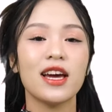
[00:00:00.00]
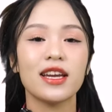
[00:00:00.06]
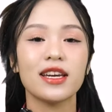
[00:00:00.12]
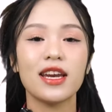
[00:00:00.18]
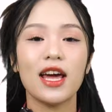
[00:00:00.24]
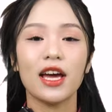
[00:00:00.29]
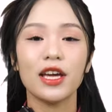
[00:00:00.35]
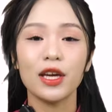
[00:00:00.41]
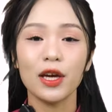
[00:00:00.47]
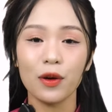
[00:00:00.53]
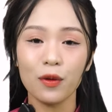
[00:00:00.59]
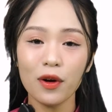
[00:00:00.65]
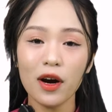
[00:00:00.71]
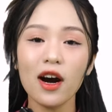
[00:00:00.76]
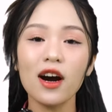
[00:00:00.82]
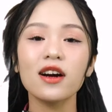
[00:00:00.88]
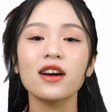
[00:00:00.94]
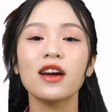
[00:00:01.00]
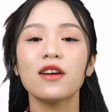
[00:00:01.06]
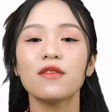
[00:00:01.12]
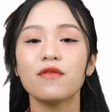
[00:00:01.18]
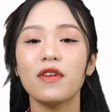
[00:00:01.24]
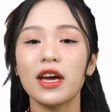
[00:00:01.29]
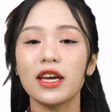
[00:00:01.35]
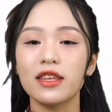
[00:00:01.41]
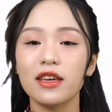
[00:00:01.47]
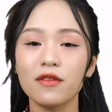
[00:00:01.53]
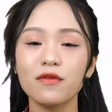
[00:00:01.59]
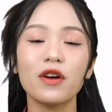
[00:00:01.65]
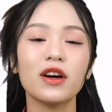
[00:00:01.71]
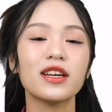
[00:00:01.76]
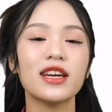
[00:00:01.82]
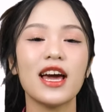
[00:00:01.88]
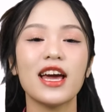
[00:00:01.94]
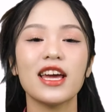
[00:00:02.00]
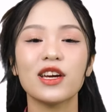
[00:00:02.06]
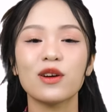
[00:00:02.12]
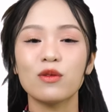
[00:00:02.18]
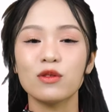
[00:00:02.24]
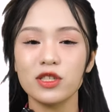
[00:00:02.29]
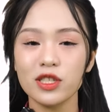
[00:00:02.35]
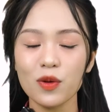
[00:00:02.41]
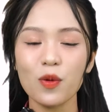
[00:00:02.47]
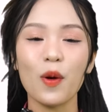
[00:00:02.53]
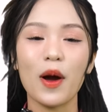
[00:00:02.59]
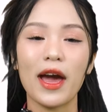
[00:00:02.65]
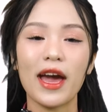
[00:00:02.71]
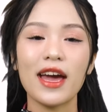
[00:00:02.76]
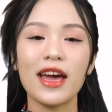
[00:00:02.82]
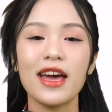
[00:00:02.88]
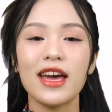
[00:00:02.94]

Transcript: để hiểu hơn về những vấn đề của sức khỏe.